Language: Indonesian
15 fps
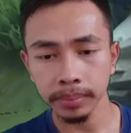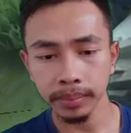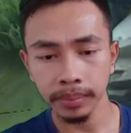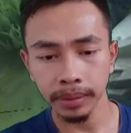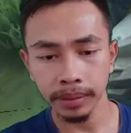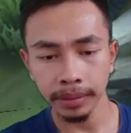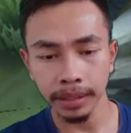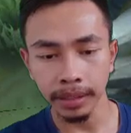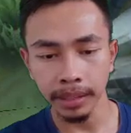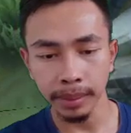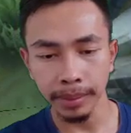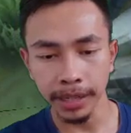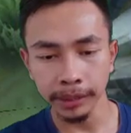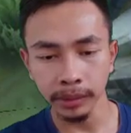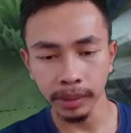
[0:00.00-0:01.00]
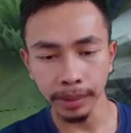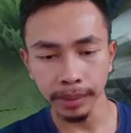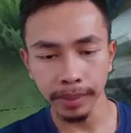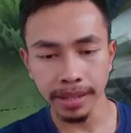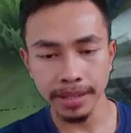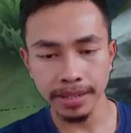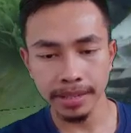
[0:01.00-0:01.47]
Hmm, ngekill 6
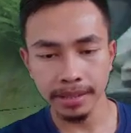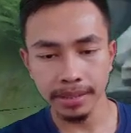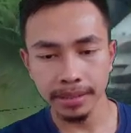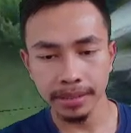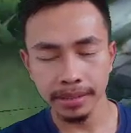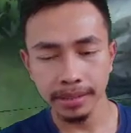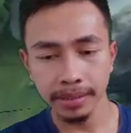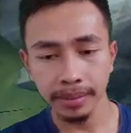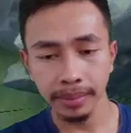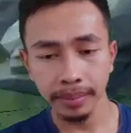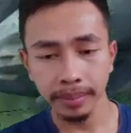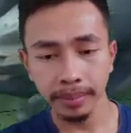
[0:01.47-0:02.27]
langsung, teman-teman.